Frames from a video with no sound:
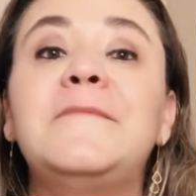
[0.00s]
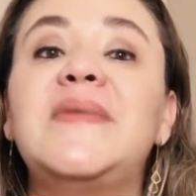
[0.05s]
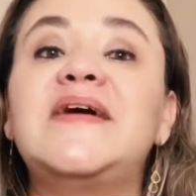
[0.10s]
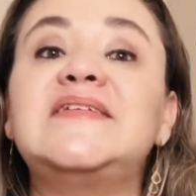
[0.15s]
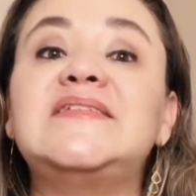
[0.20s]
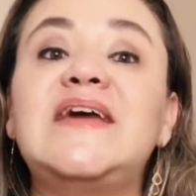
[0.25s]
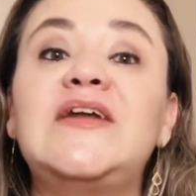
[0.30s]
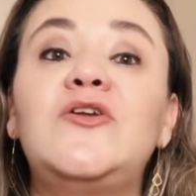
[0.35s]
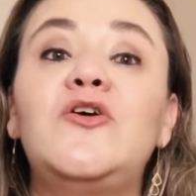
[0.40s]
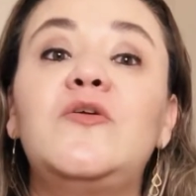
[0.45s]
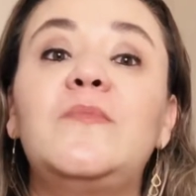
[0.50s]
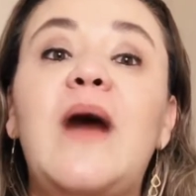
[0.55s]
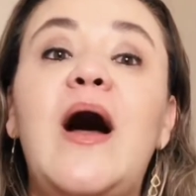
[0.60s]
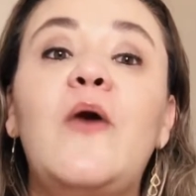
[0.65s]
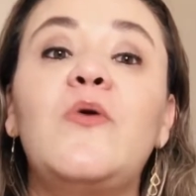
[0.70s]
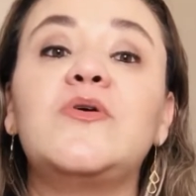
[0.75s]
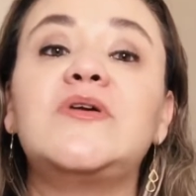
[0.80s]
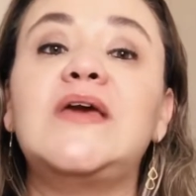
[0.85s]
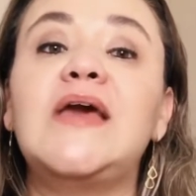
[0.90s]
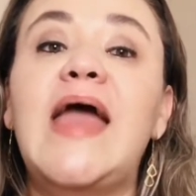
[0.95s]
mas é
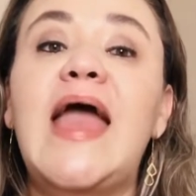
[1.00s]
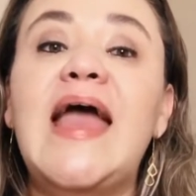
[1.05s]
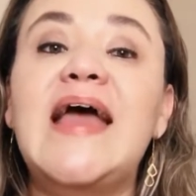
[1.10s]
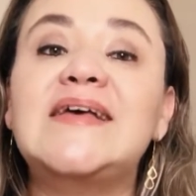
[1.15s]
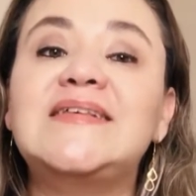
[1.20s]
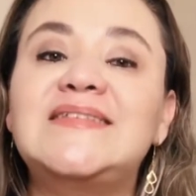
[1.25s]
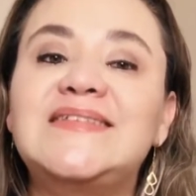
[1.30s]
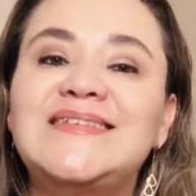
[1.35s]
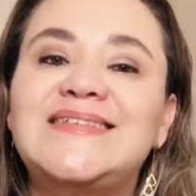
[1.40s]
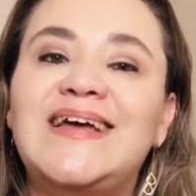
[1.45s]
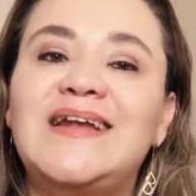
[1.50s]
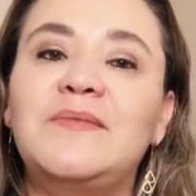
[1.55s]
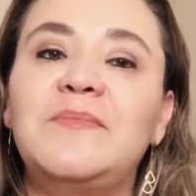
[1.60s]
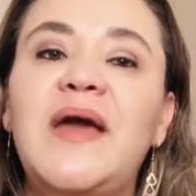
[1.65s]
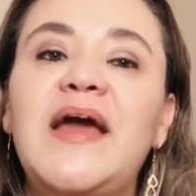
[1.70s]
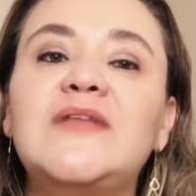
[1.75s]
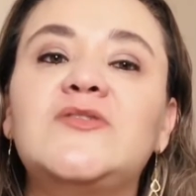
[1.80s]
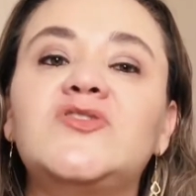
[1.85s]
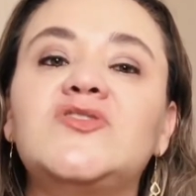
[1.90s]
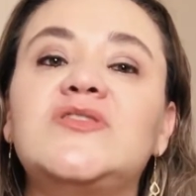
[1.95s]
normal que esses
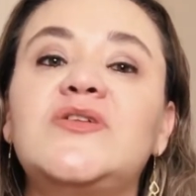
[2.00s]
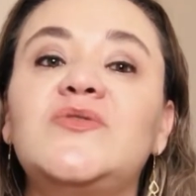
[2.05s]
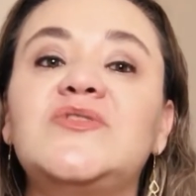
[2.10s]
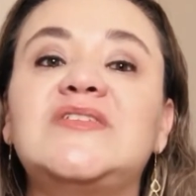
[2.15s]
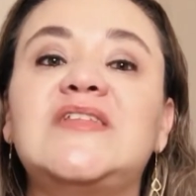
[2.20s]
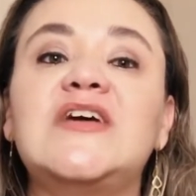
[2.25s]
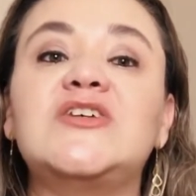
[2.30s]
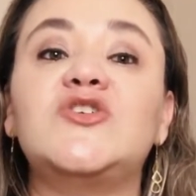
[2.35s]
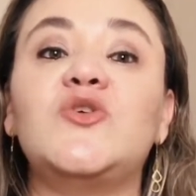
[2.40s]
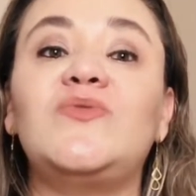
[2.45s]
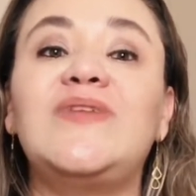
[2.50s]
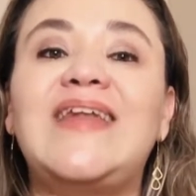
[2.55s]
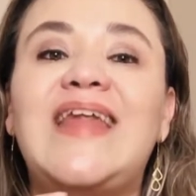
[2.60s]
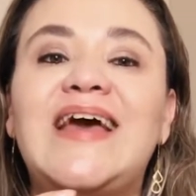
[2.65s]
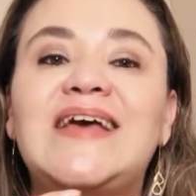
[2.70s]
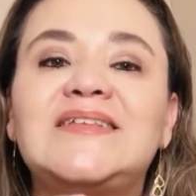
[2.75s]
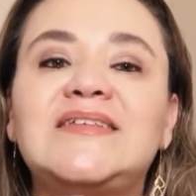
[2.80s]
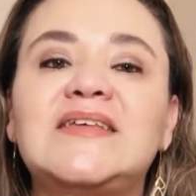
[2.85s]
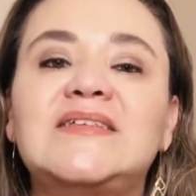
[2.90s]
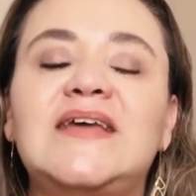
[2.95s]
alimentos não estejam
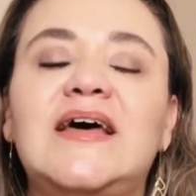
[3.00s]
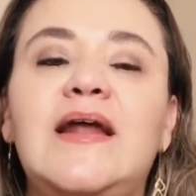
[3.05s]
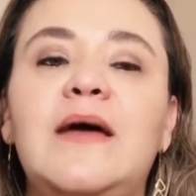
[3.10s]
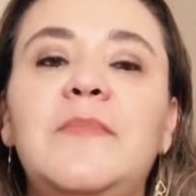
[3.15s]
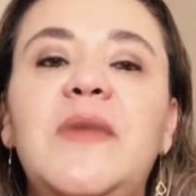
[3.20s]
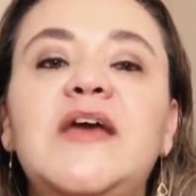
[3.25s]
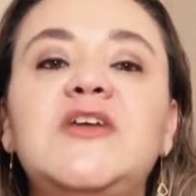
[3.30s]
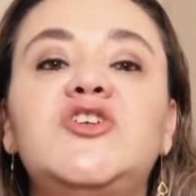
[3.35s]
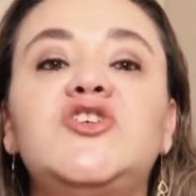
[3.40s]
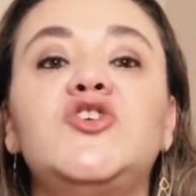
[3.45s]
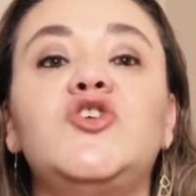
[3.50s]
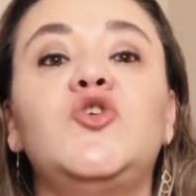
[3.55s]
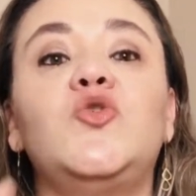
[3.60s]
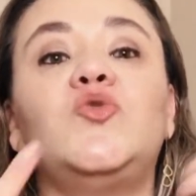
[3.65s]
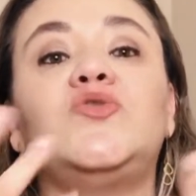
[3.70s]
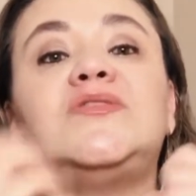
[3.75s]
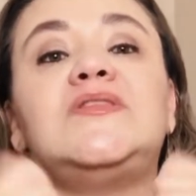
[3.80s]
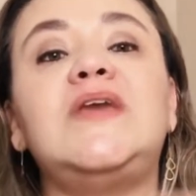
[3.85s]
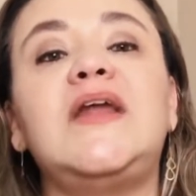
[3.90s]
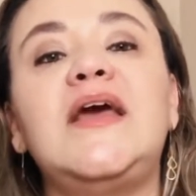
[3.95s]
necessariamente
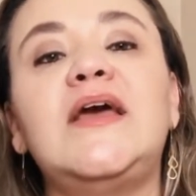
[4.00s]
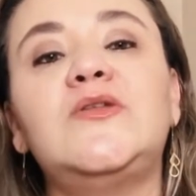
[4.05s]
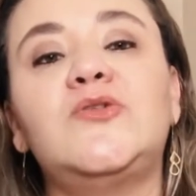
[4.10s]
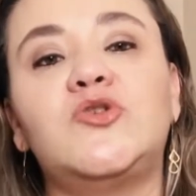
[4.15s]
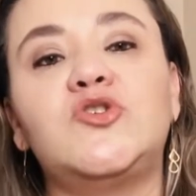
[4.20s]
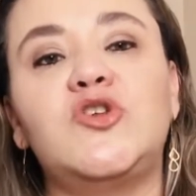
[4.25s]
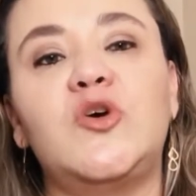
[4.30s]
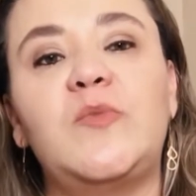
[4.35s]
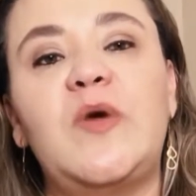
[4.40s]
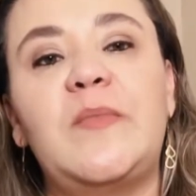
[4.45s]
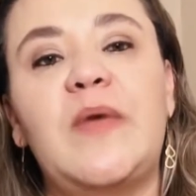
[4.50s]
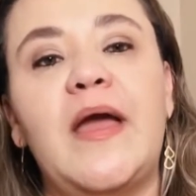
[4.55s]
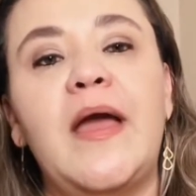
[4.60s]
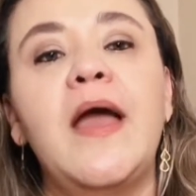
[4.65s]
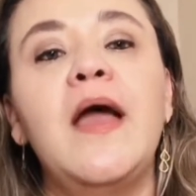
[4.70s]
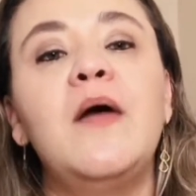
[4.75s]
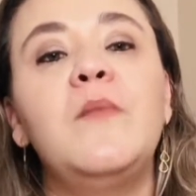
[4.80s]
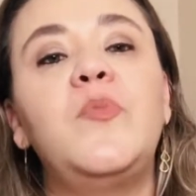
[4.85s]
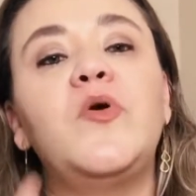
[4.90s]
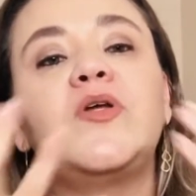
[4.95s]
nutrindo o seu bebê,
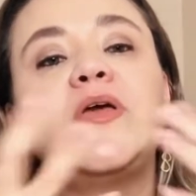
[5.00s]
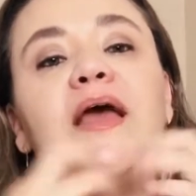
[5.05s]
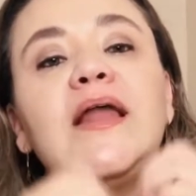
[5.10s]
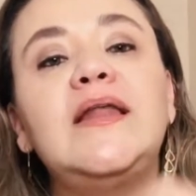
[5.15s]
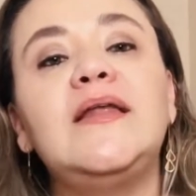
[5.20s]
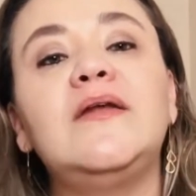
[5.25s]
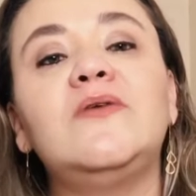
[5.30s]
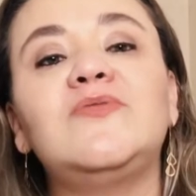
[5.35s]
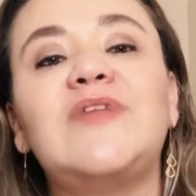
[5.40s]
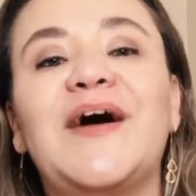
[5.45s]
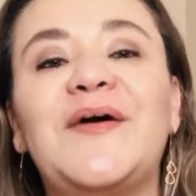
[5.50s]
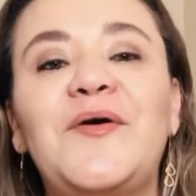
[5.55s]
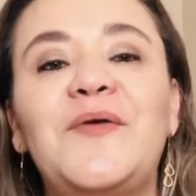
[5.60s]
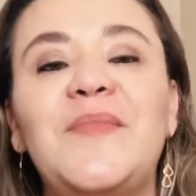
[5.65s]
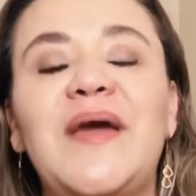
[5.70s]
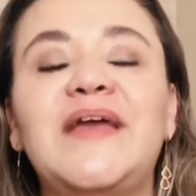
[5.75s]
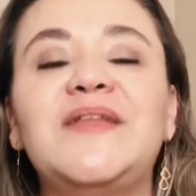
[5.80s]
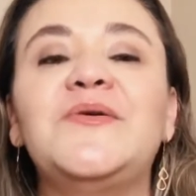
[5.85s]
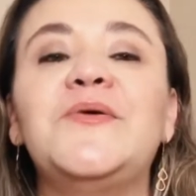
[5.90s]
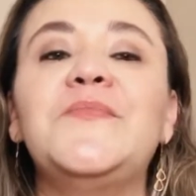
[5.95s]
porque ele não está
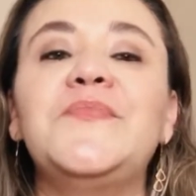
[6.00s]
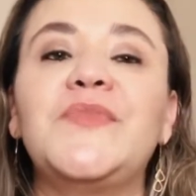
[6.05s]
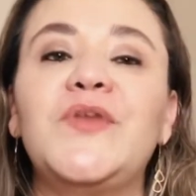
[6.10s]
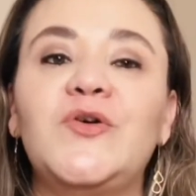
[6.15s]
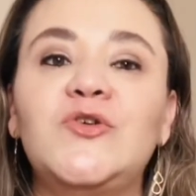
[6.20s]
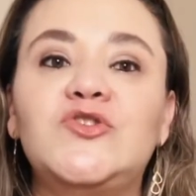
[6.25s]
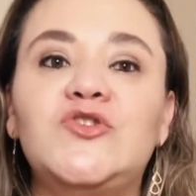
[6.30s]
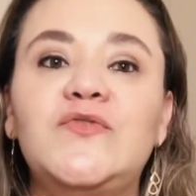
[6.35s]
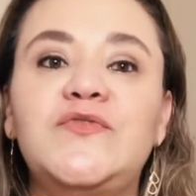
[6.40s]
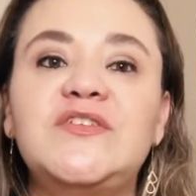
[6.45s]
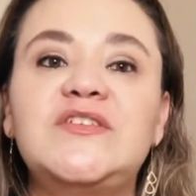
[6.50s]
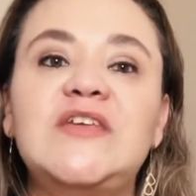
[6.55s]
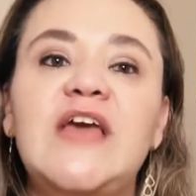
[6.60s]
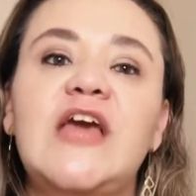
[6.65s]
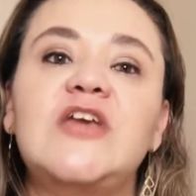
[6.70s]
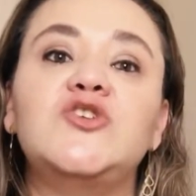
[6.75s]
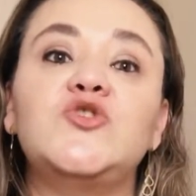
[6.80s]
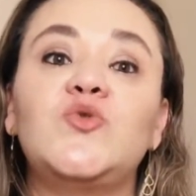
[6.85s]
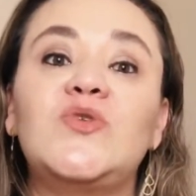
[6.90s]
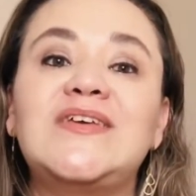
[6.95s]
comendo o suficiente.